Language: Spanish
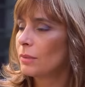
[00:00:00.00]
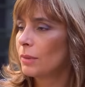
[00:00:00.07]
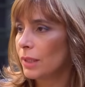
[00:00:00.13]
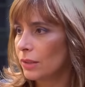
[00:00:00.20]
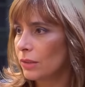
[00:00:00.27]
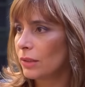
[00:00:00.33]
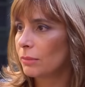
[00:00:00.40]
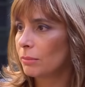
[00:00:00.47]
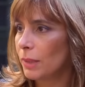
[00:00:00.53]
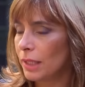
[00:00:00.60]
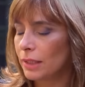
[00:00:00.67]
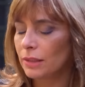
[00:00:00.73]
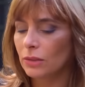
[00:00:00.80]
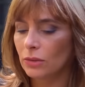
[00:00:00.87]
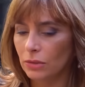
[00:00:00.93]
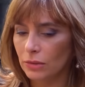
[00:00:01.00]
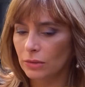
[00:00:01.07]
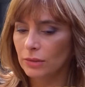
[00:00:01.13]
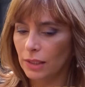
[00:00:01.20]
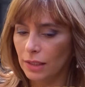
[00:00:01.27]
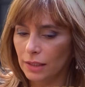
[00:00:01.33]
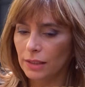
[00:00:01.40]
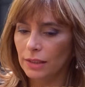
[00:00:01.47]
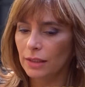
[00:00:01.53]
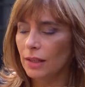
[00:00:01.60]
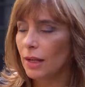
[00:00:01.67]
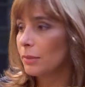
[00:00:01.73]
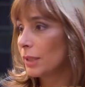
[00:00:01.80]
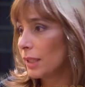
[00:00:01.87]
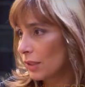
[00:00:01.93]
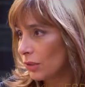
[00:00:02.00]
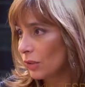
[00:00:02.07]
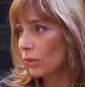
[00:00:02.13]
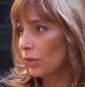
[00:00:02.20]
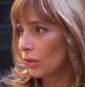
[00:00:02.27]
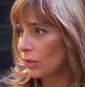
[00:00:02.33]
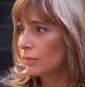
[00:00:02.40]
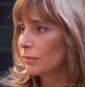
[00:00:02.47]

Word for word: Cebando mate o exacto, abriéndolo.